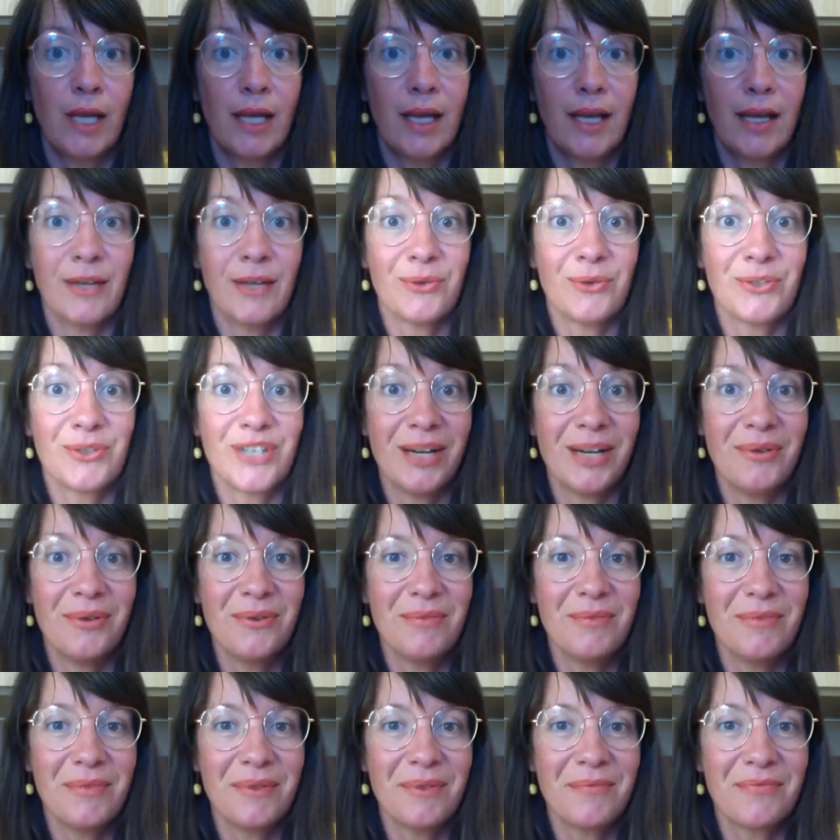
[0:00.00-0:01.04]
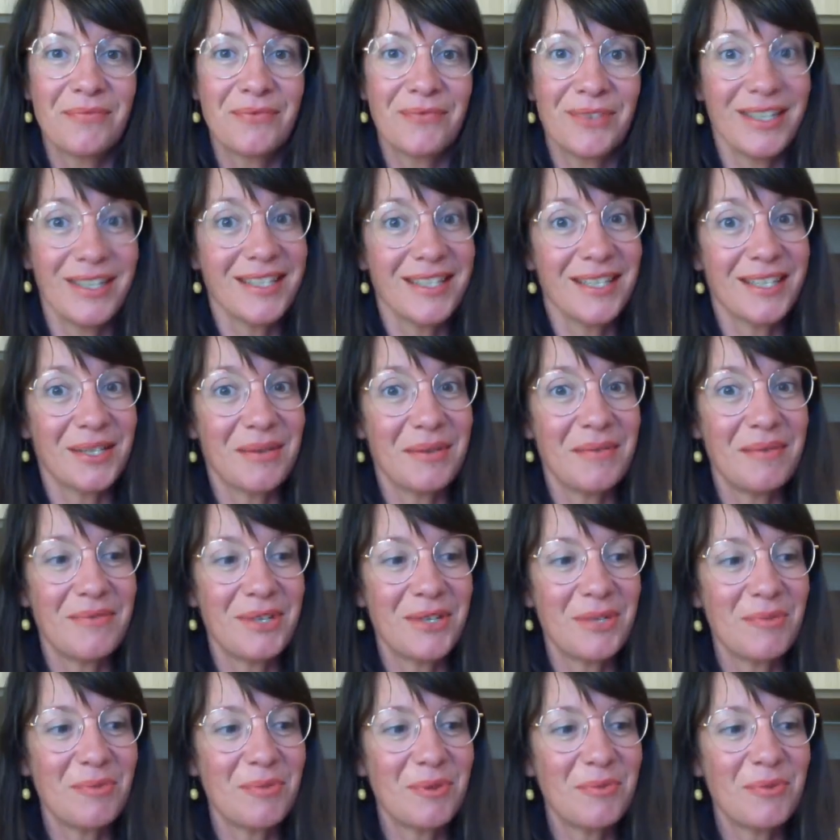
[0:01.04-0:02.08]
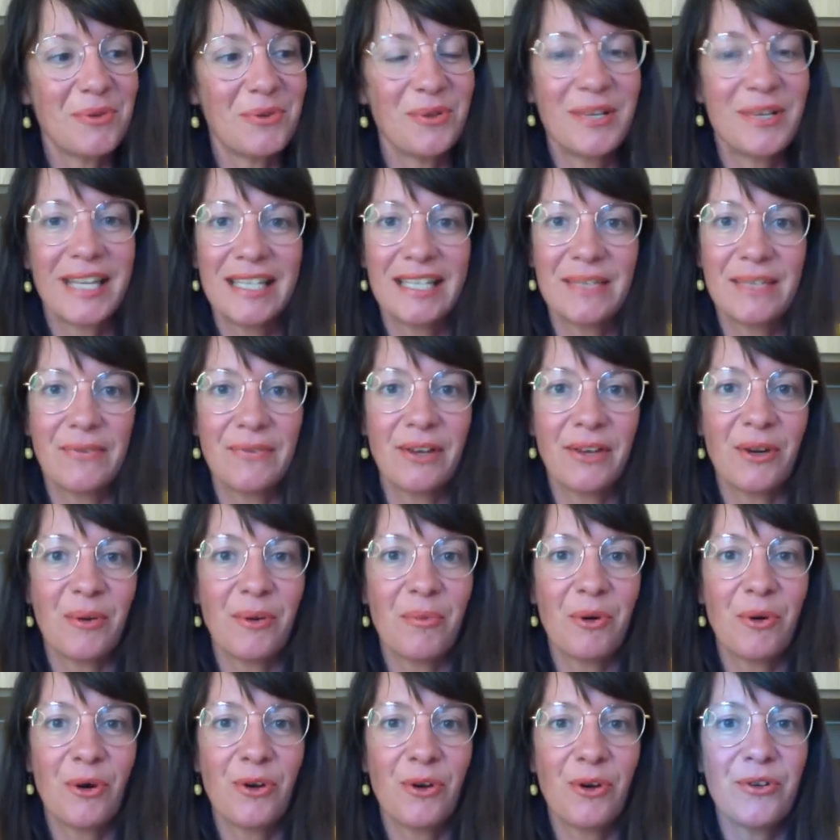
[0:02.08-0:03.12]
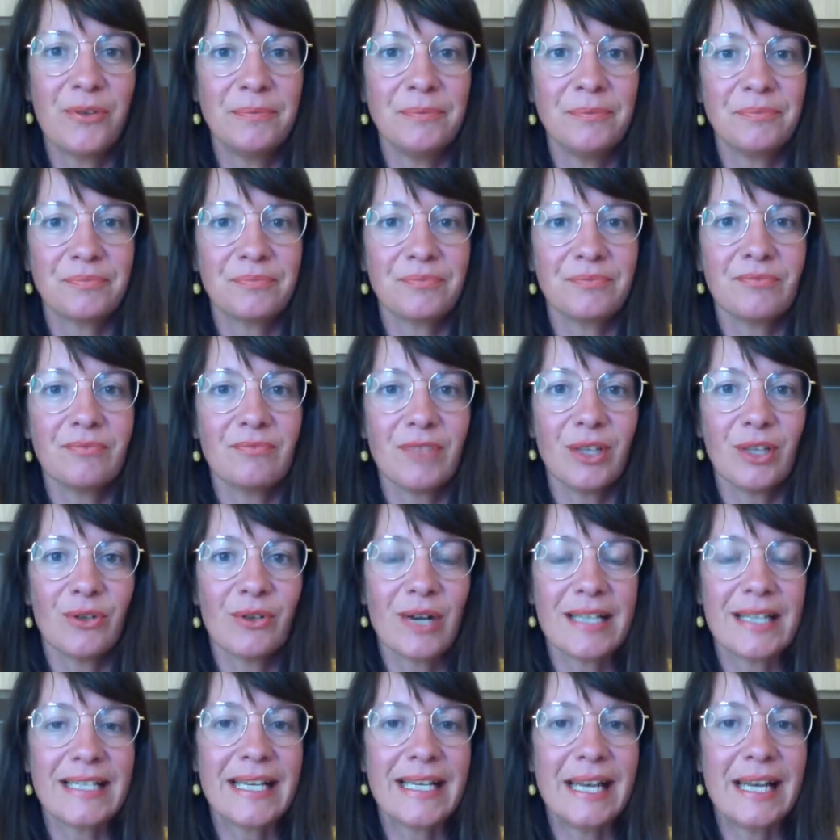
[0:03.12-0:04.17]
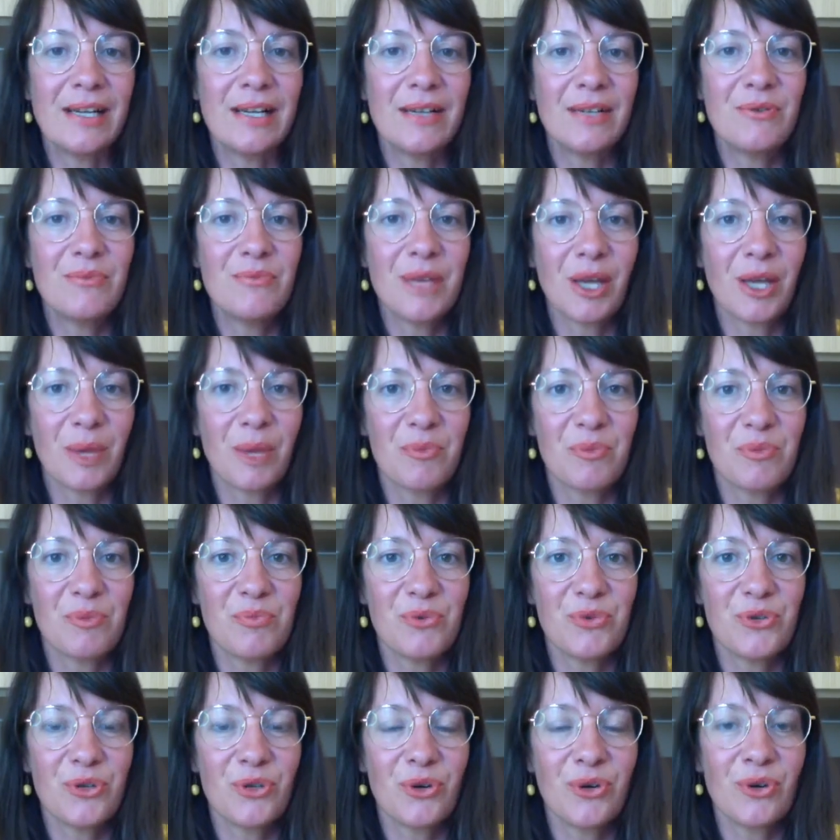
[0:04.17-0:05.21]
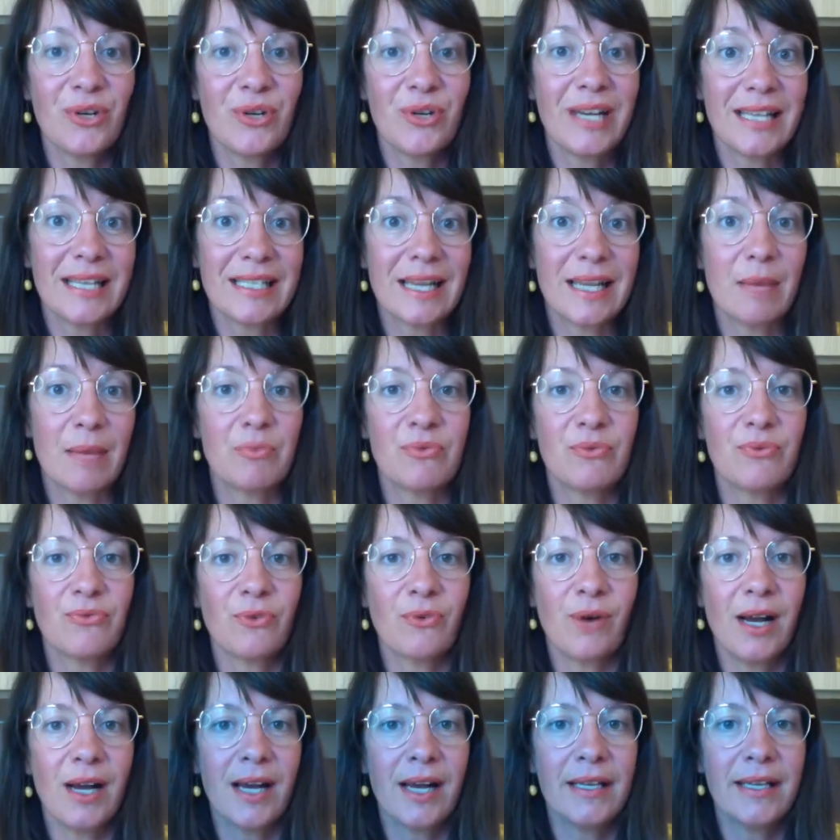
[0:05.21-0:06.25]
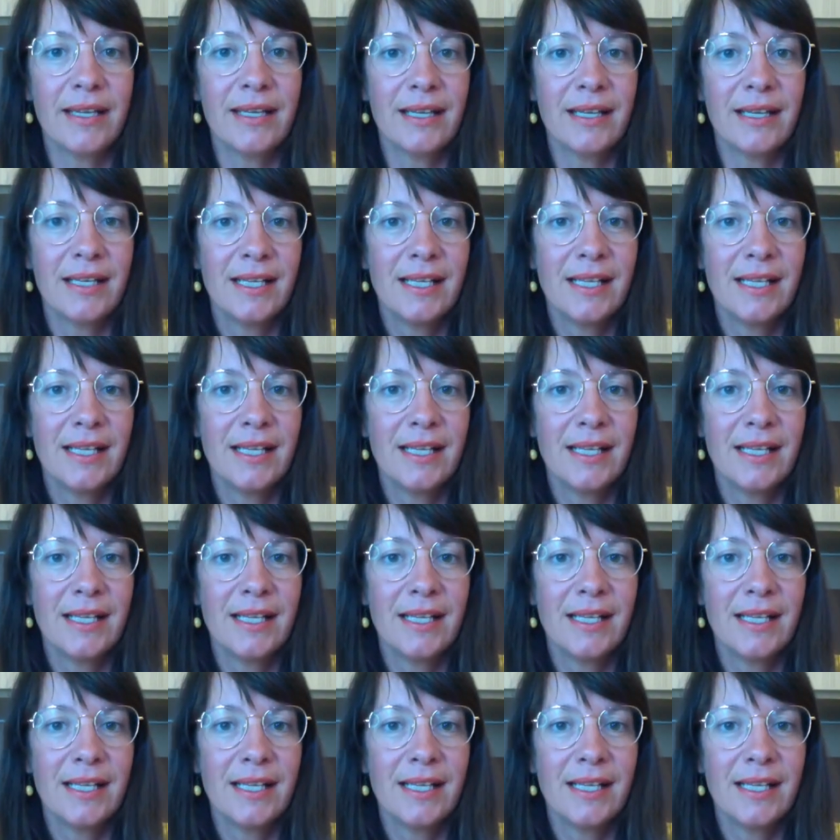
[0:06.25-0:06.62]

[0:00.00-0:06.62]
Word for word: Donc j'allume. Oui, c'est quand même vachement mieux. il y a différents modes. Là, c'est la lumière un peu plus chaude. Là, c'est la plus froide.